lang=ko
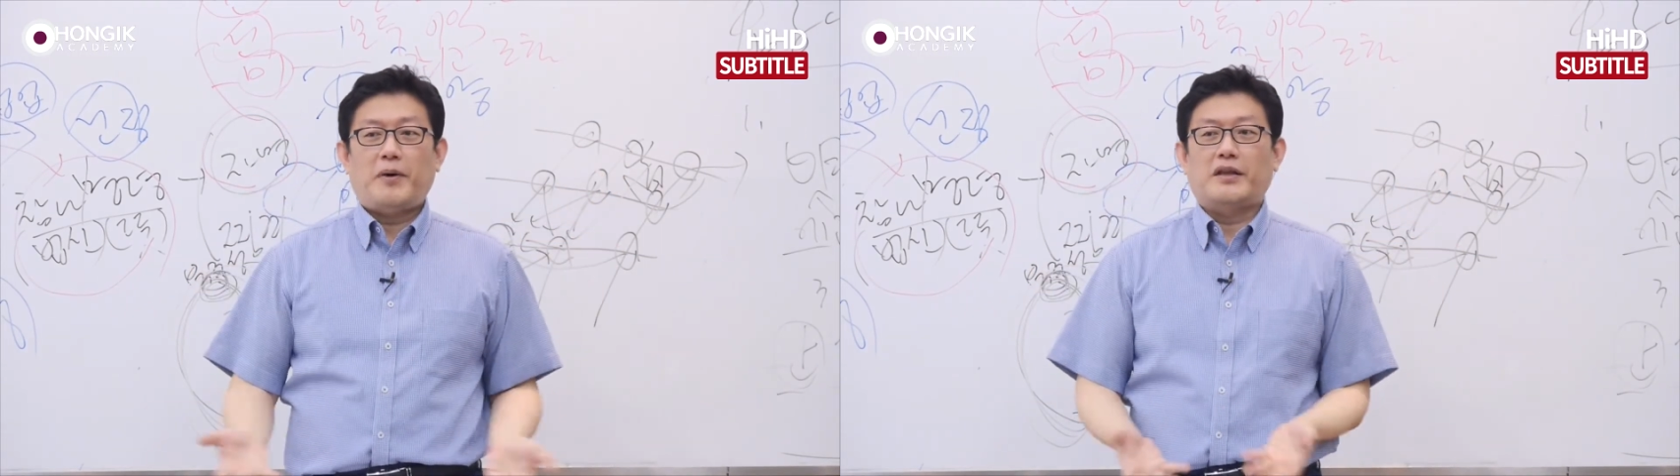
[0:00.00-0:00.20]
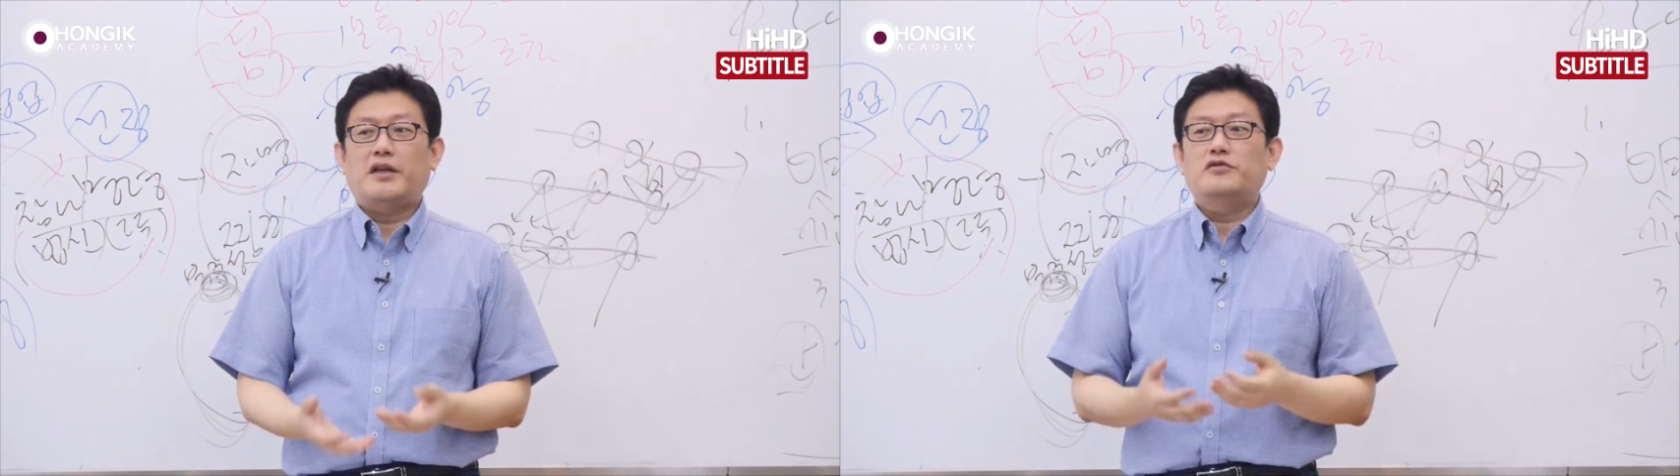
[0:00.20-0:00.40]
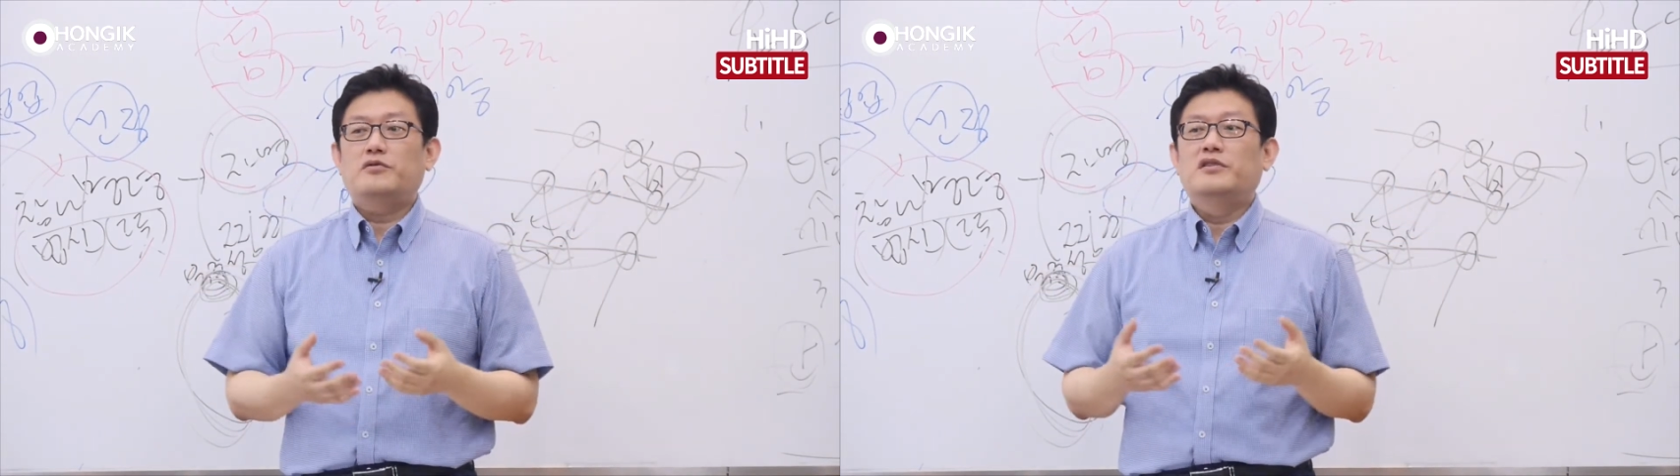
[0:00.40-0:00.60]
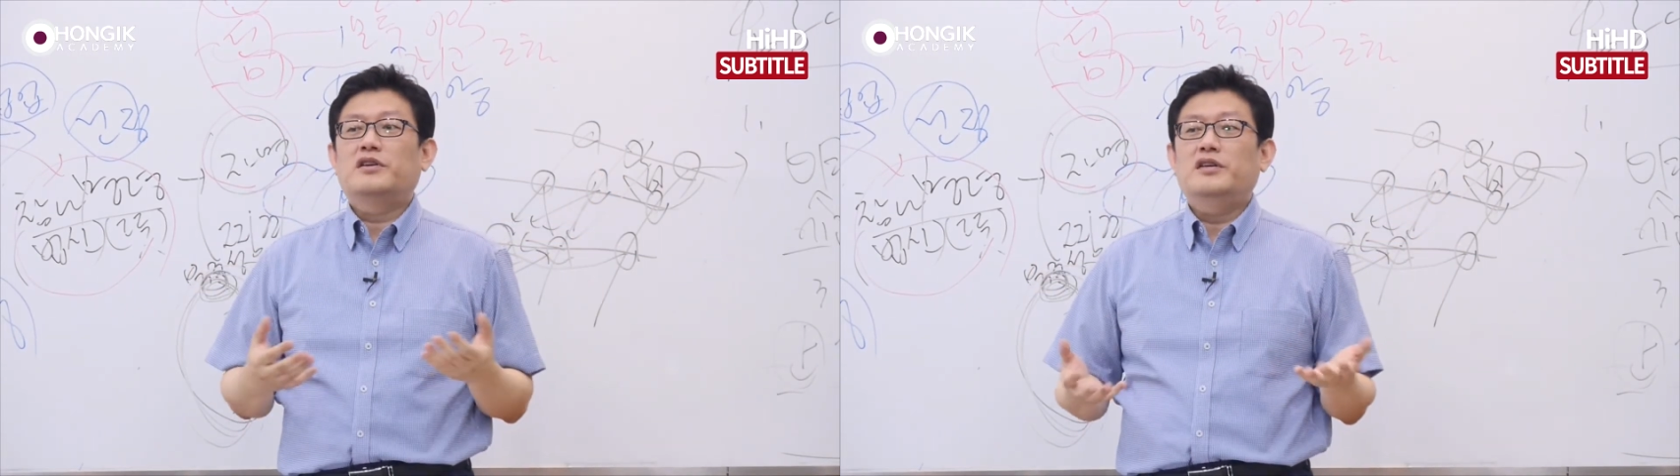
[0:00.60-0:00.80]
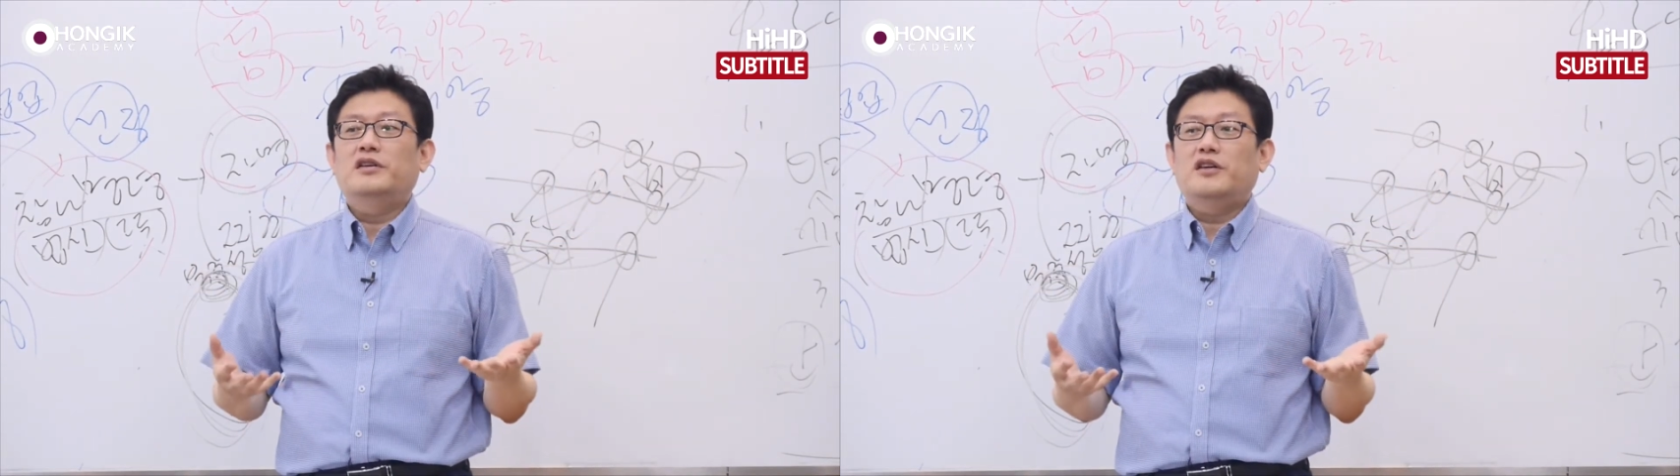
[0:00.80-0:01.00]
바다인 줄
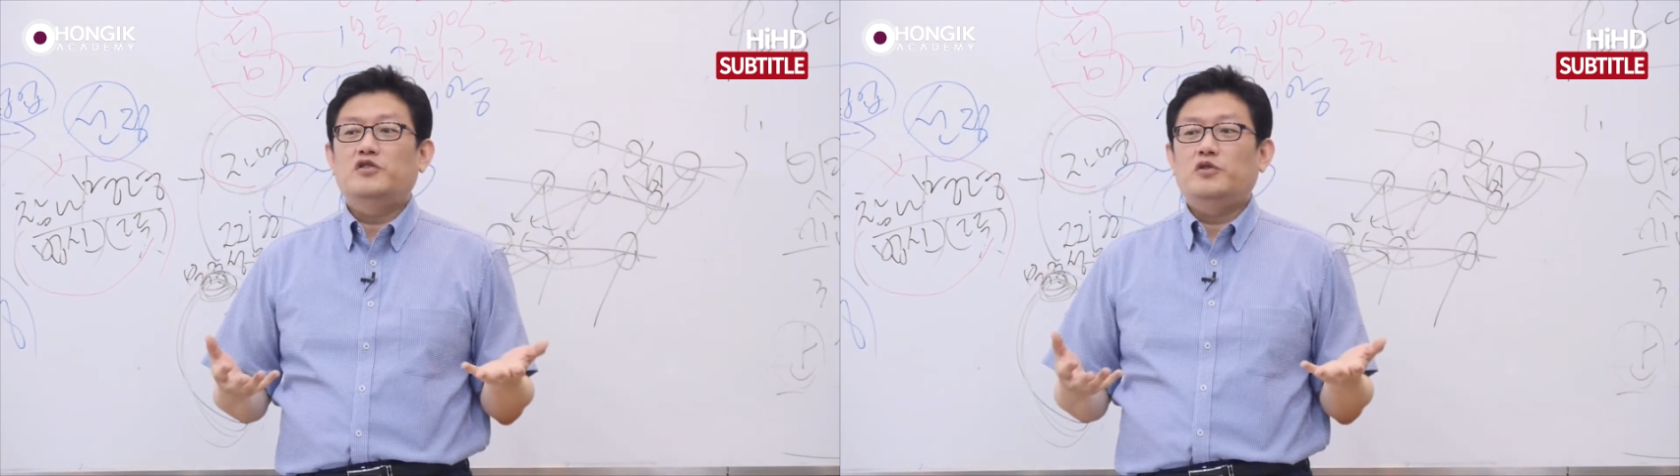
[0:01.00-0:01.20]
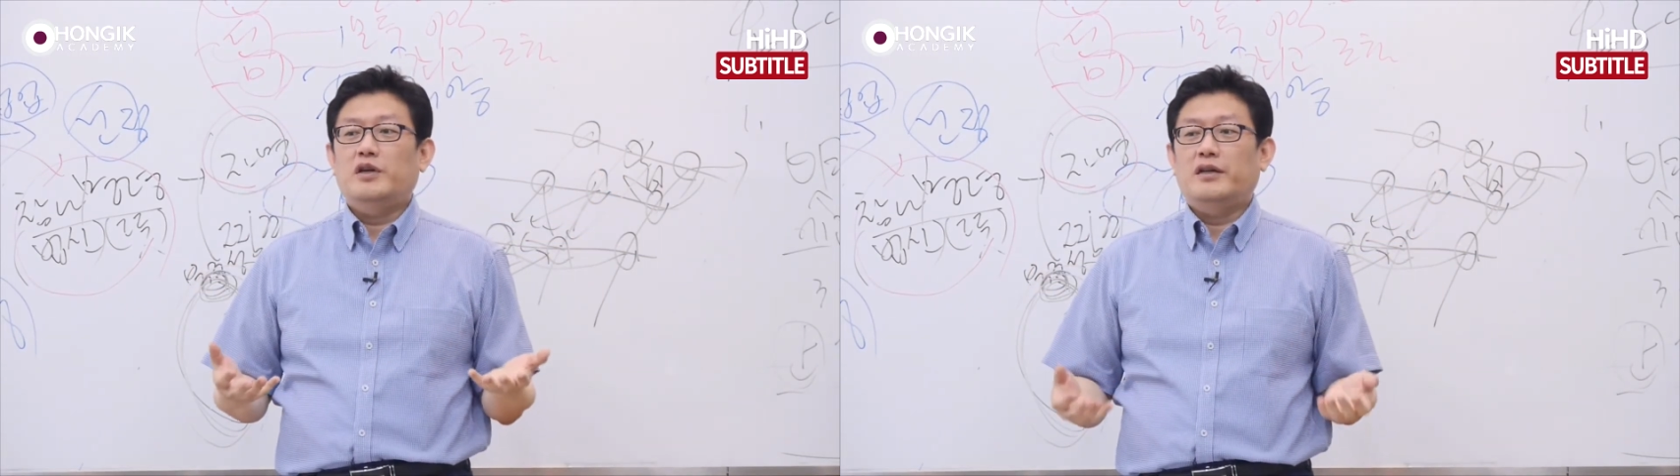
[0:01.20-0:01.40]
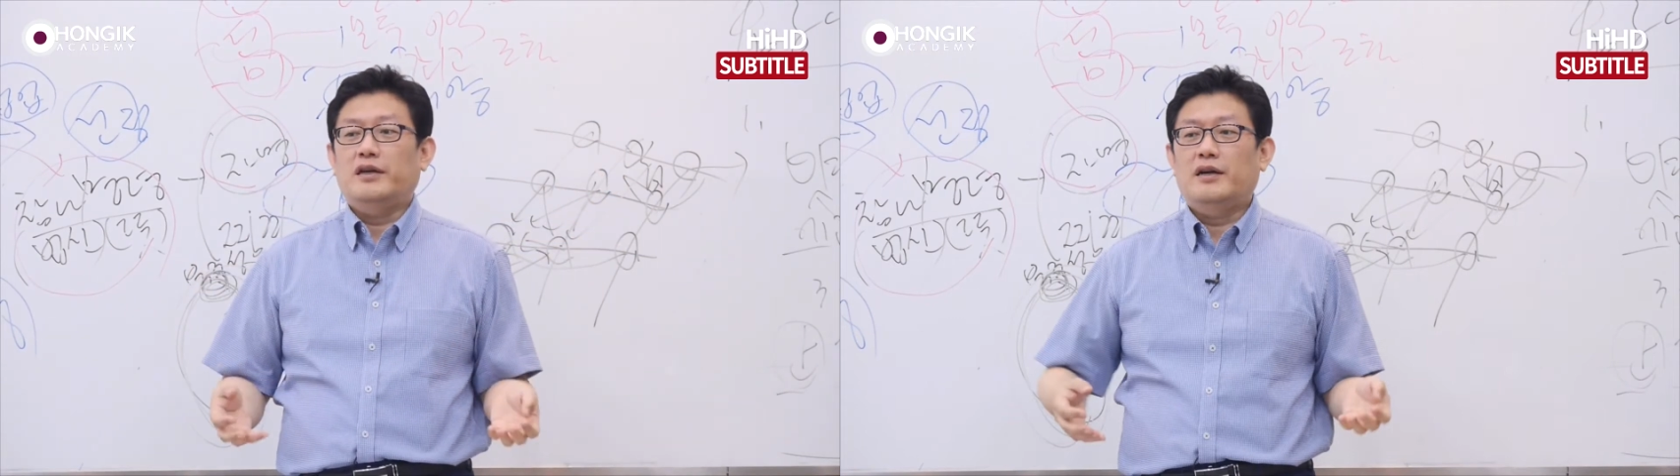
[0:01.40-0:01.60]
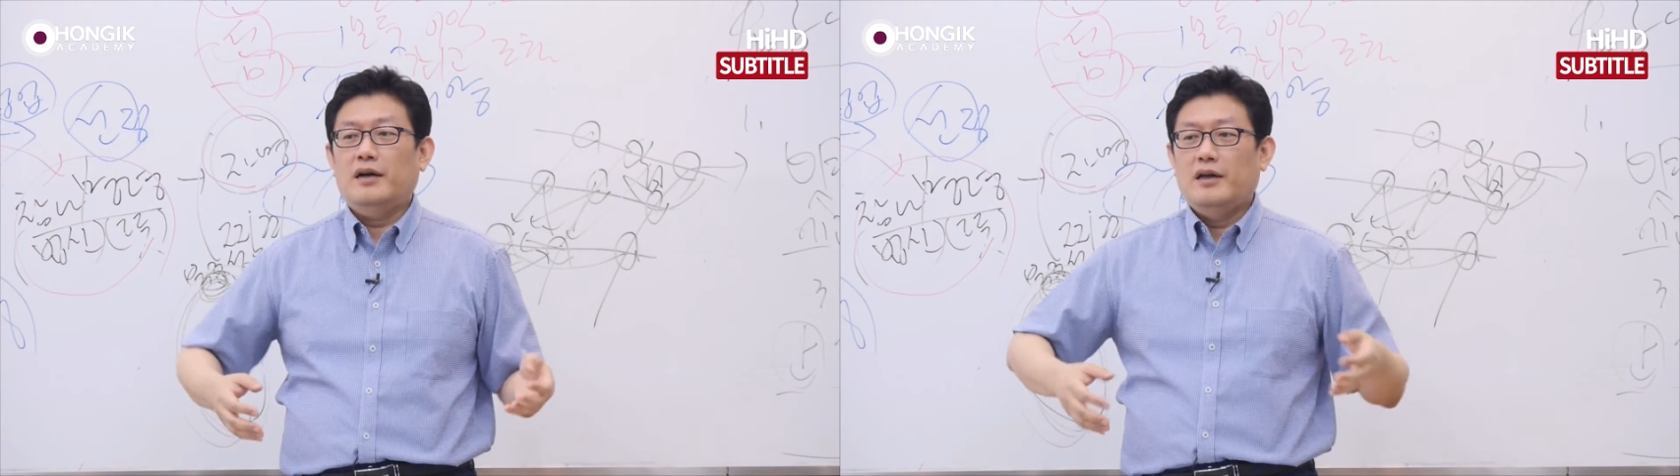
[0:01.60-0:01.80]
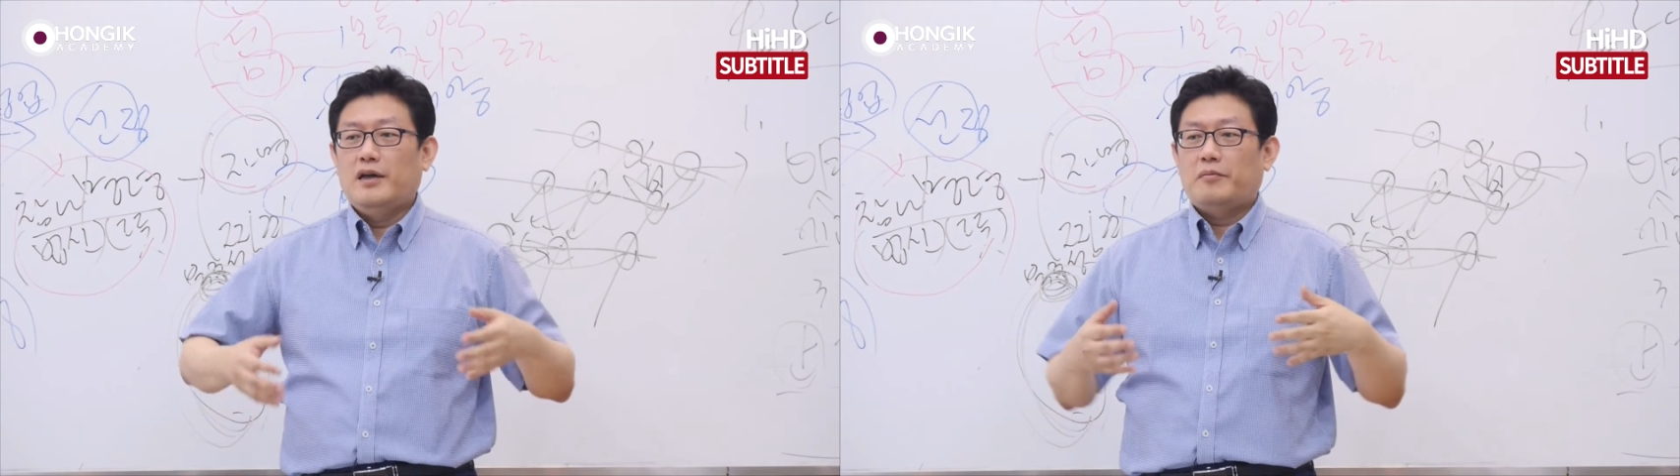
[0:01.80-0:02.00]
느끼는 게 중요하니까